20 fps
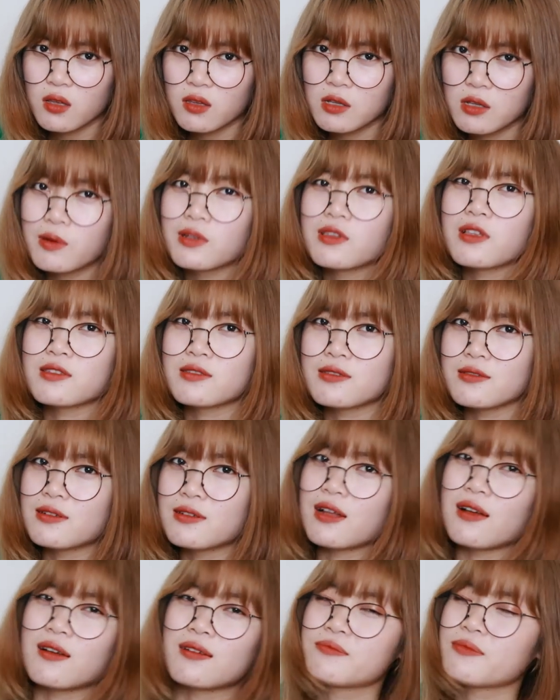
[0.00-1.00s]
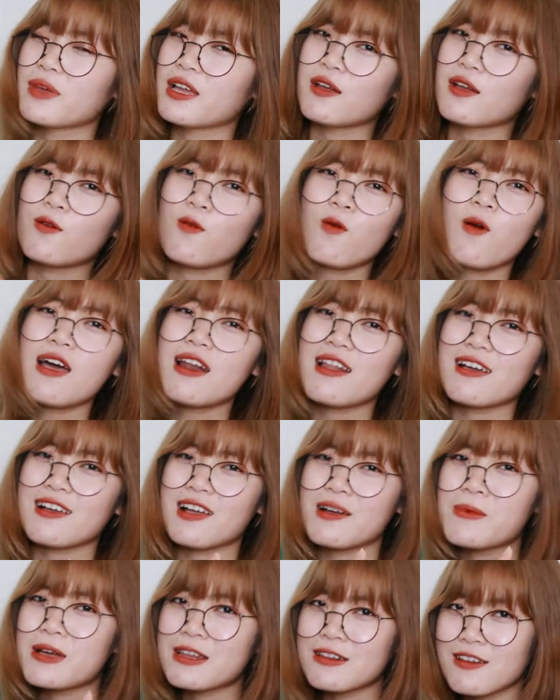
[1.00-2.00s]
Nhưng mà thật sự là may quá là
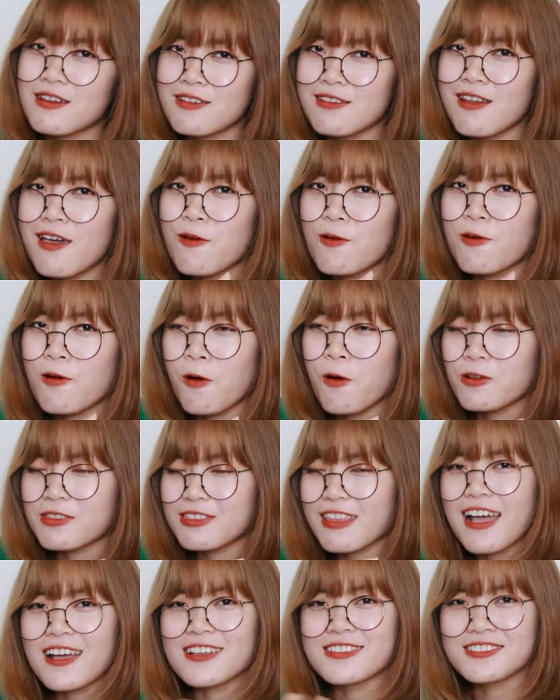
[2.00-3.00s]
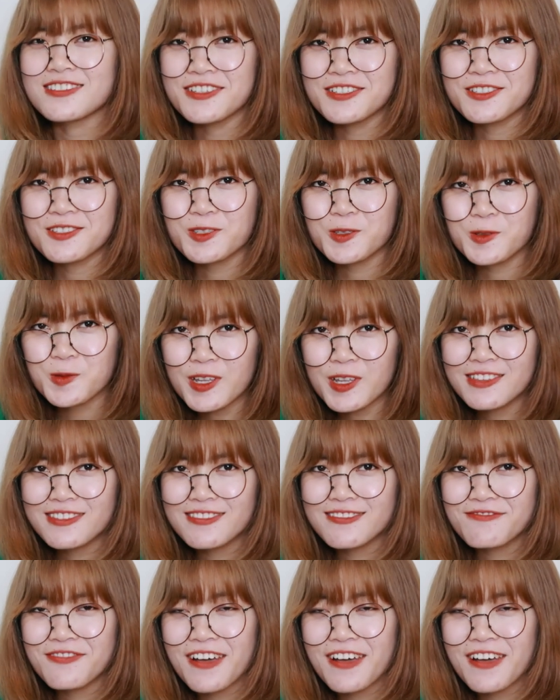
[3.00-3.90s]
các bạn đấy đều có tài diễn xuất